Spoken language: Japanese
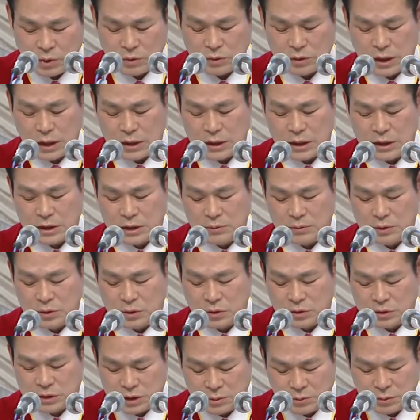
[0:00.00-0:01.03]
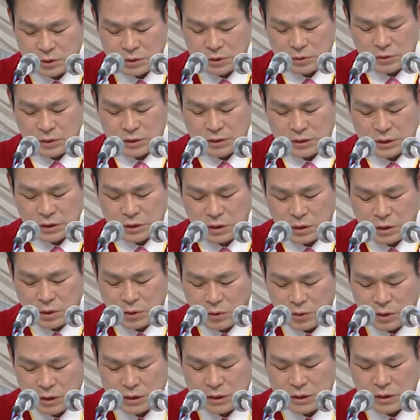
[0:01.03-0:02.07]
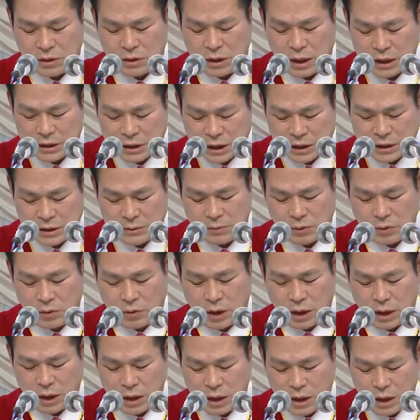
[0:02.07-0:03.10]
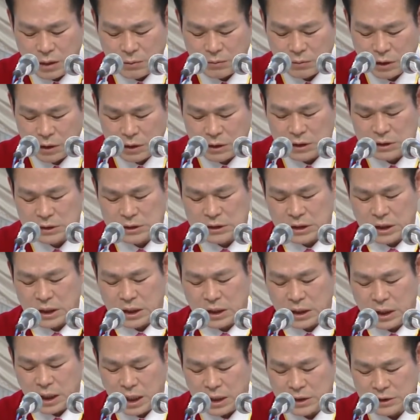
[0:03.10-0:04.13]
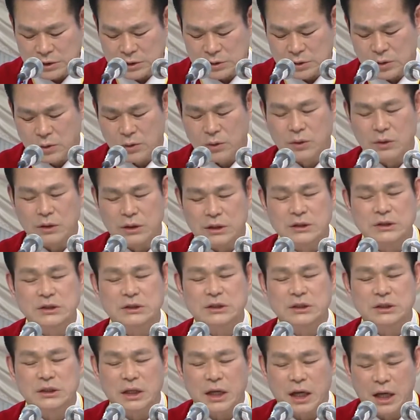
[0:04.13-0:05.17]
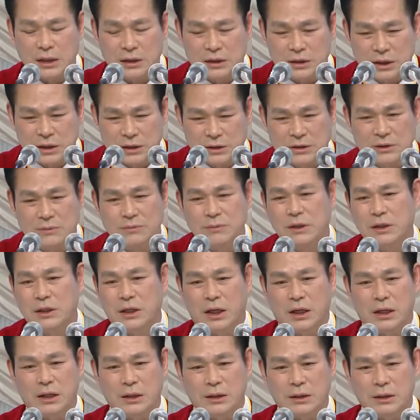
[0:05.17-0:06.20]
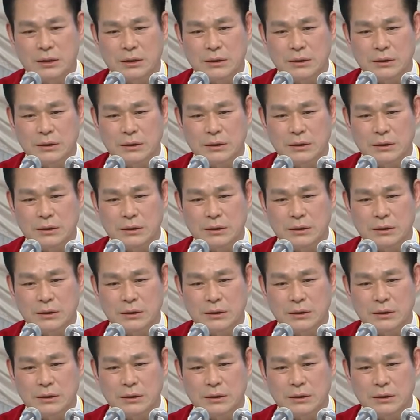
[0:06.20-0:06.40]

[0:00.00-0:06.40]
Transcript: 神様を怖い神様として植え付けて、むしろ神様から遠ざかるようにすることもあるでしょう。